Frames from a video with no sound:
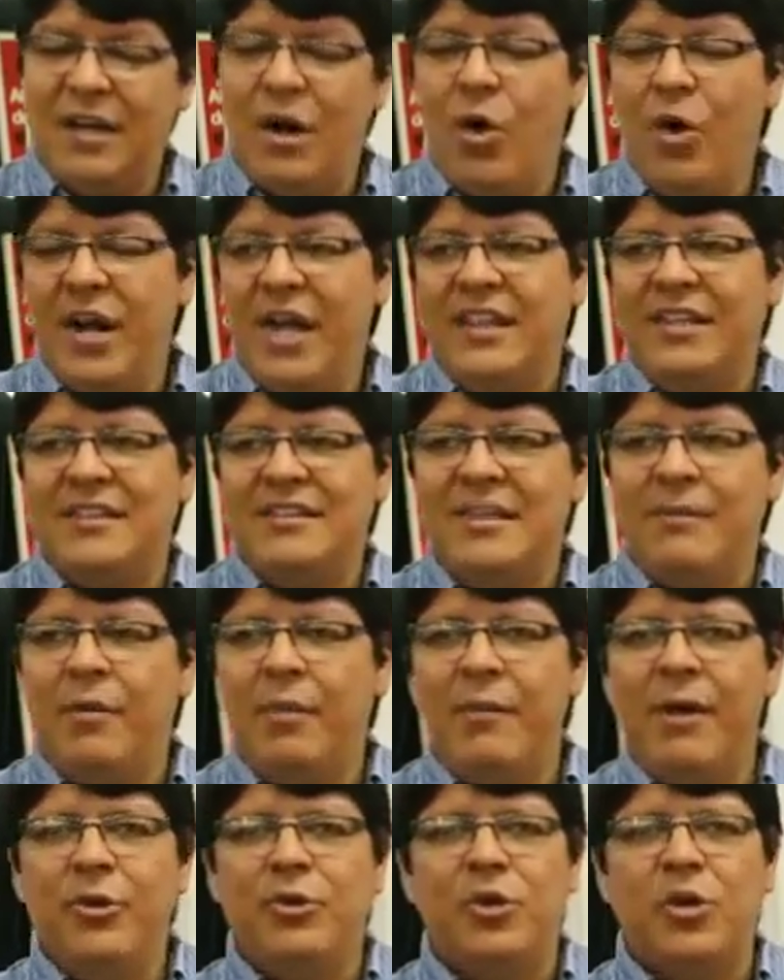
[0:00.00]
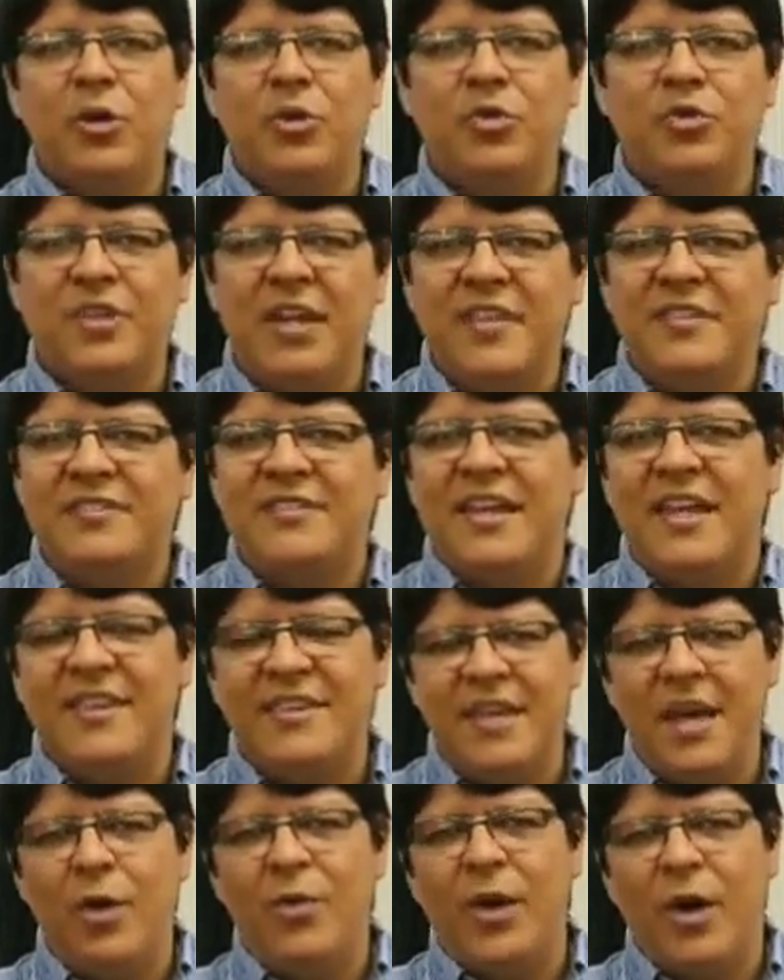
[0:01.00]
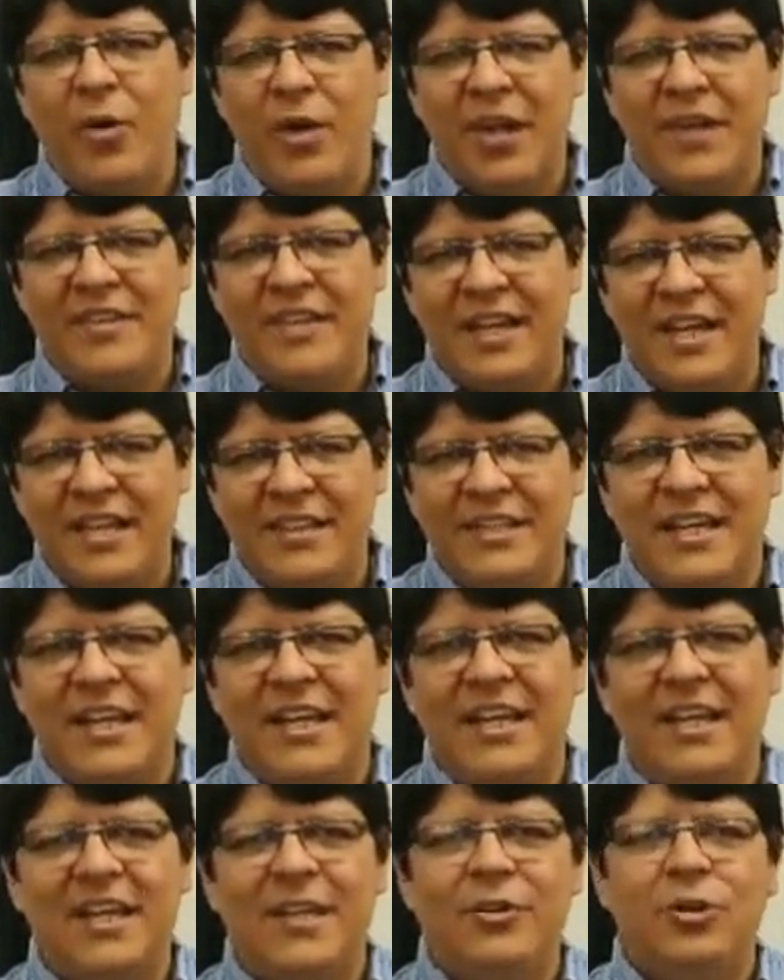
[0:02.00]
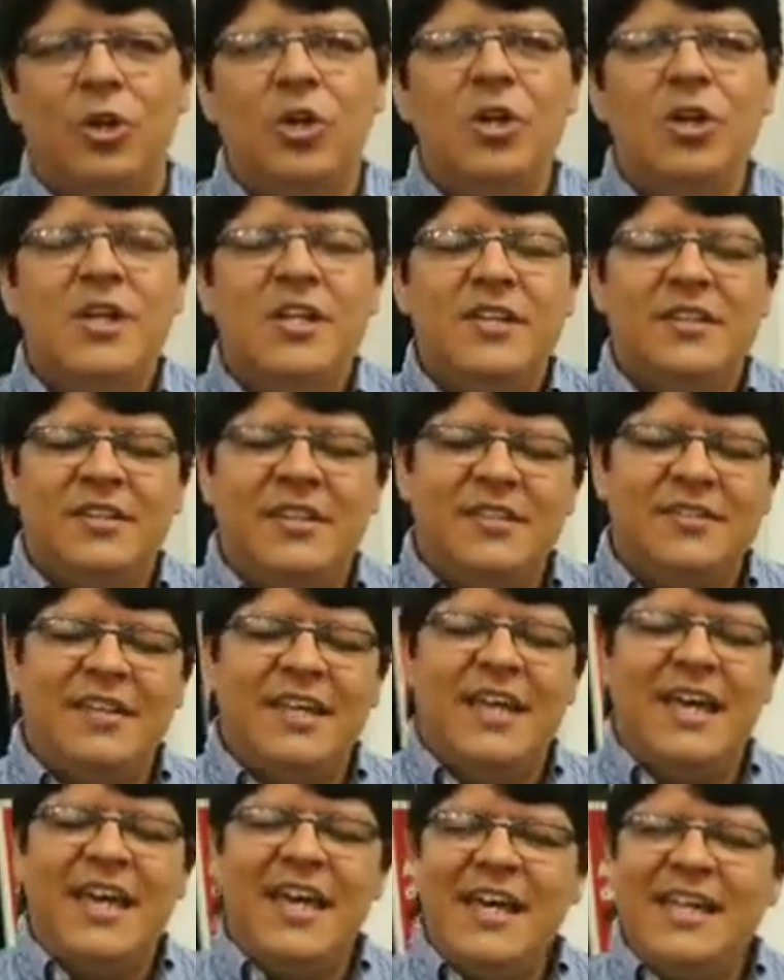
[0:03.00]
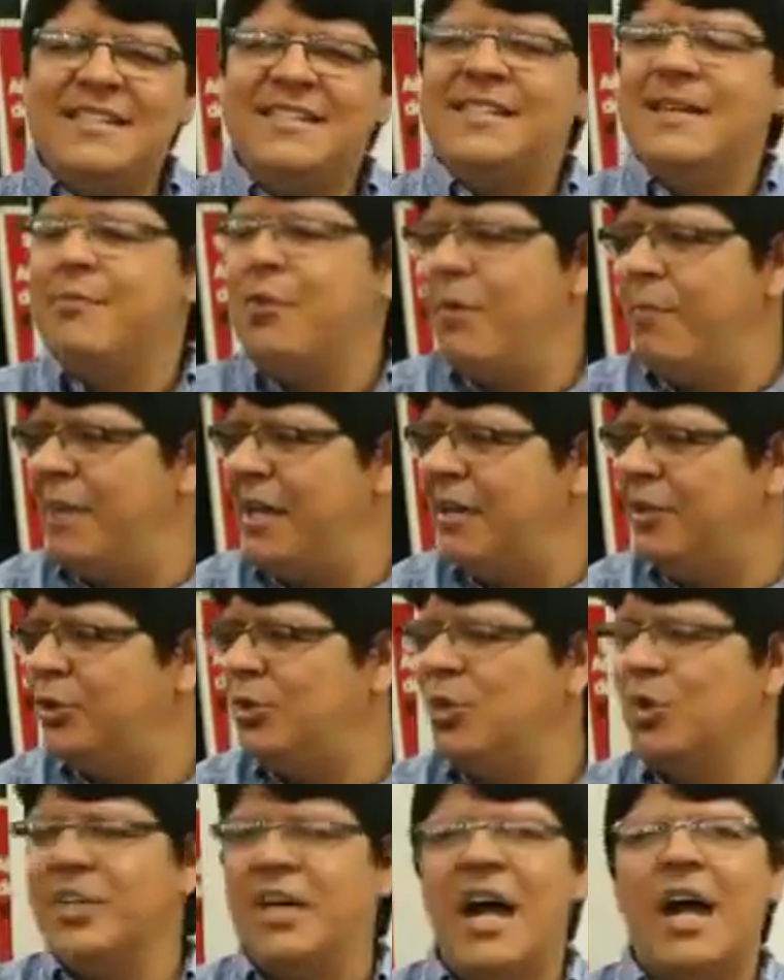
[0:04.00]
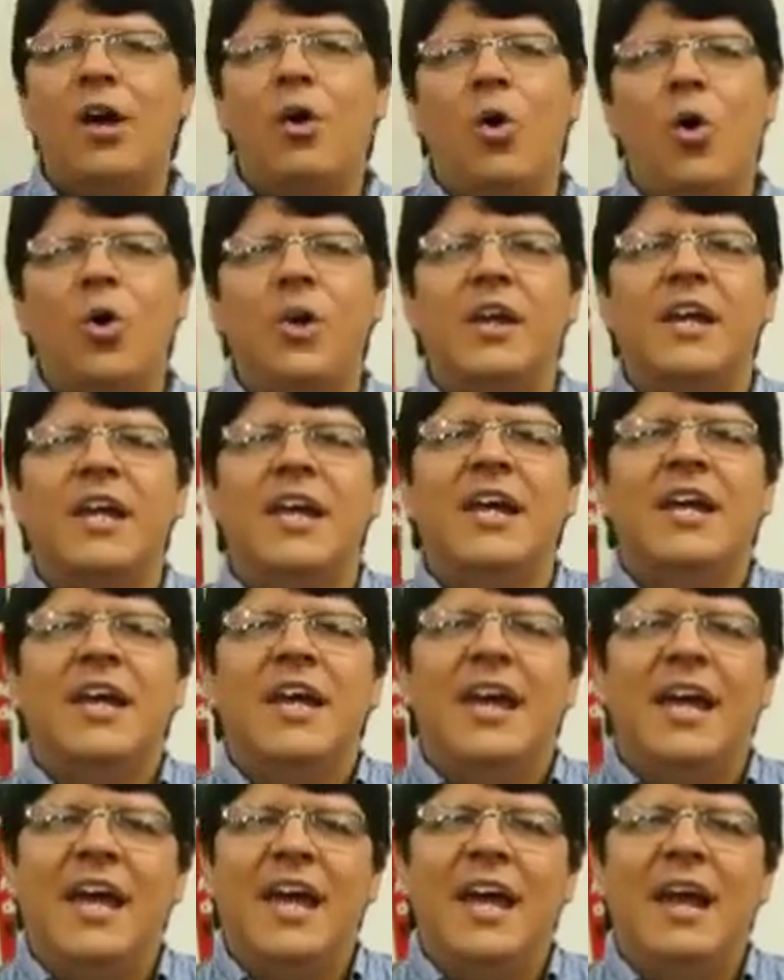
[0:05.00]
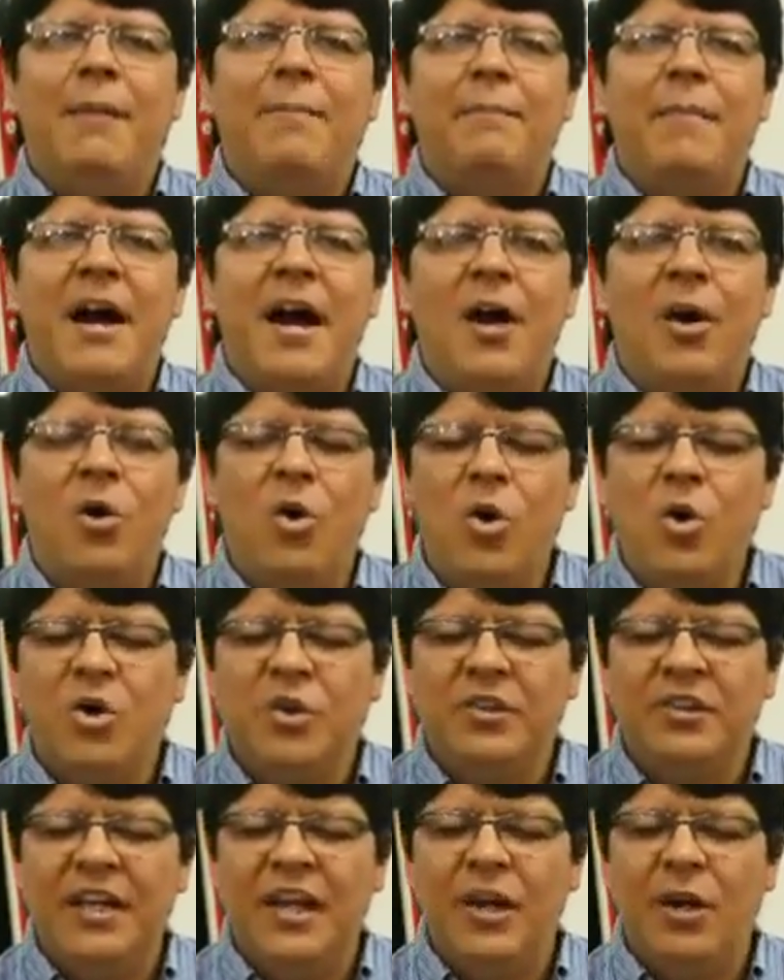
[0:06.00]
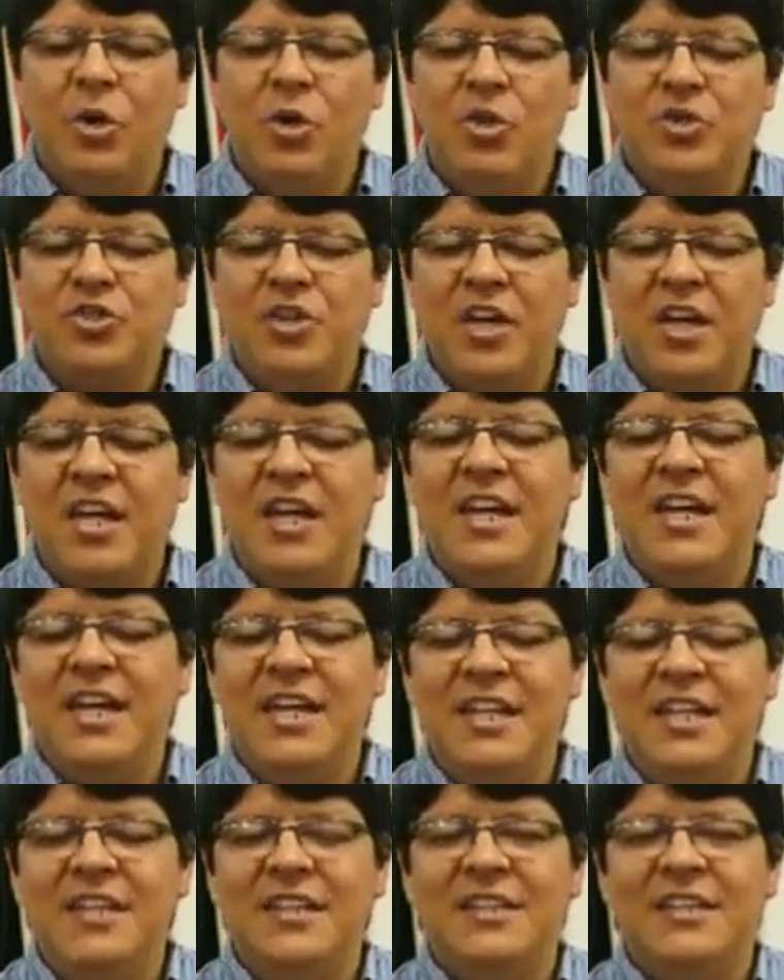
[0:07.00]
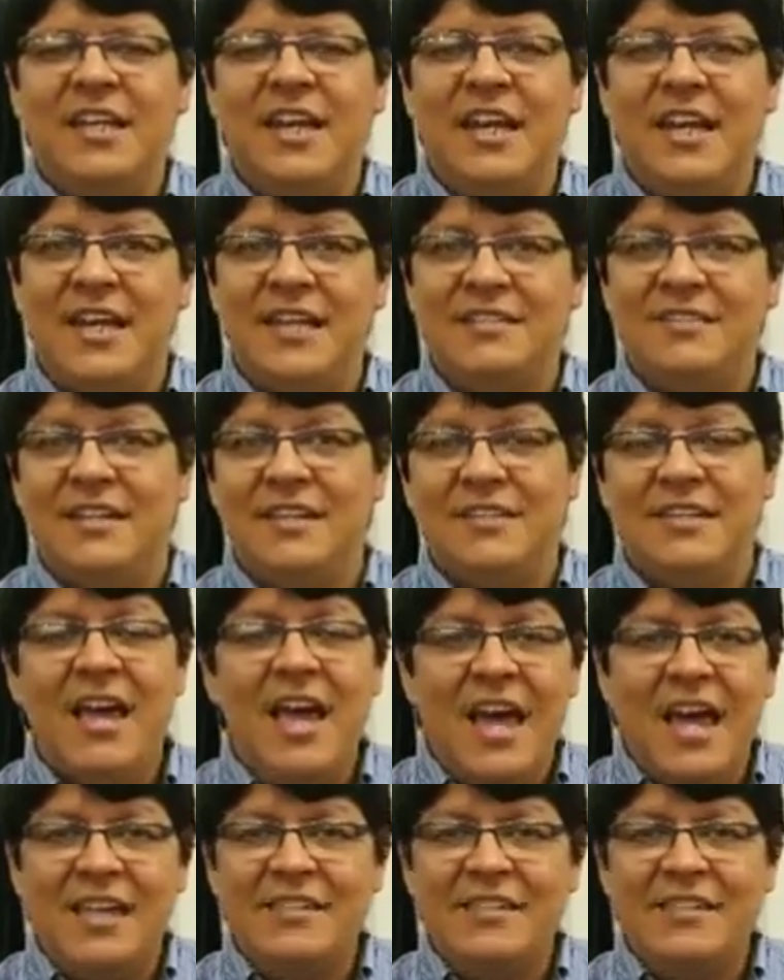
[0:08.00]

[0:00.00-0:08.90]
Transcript: Ahora, desde el momento en que usted se endeuda con la tarjeta de crédito, desde ese momento ya corre el pago de los intereses.